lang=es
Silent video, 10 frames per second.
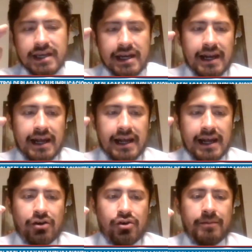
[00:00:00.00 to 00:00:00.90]
O sea,
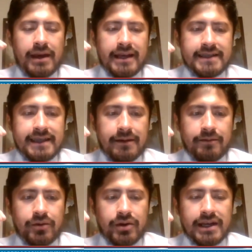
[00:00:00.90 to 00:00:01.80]
la
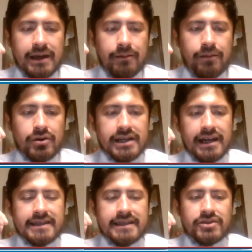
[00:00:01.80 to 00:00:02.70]
OMS, por ejemplo,
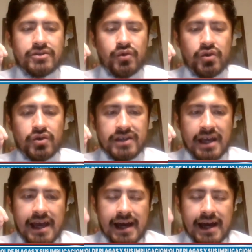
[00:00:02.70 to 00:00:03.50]
realiza estudios